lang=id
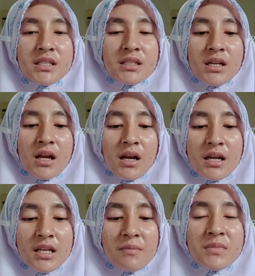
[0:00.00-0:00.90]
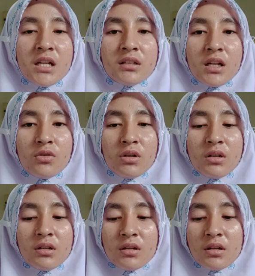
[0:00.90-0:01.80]
bisnis terak ayam dan
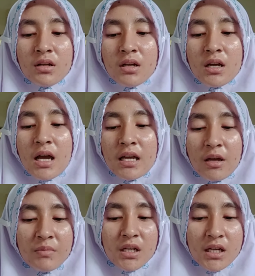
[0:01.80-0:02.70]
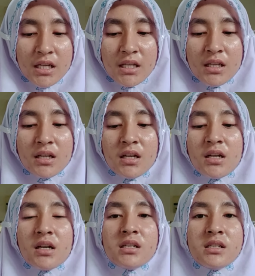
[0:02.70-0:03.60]
telur ayam negeri.
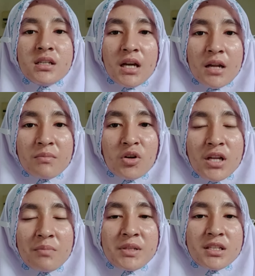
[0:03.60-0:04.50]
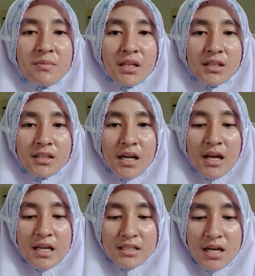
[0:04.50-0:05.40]
Dengan modal pinjaman
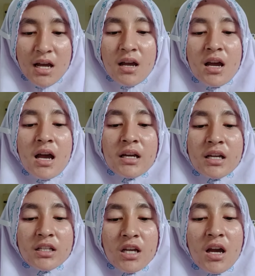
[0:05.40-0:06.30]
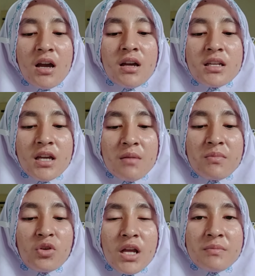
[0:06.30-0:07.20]
tetangganya, akhirnya ia
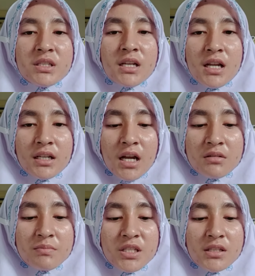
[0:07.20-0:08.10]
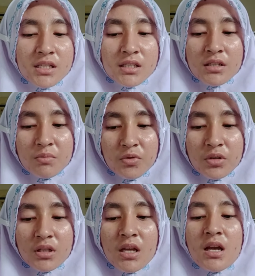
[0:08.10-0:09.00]
mulai menjalankan bisnis tersebut.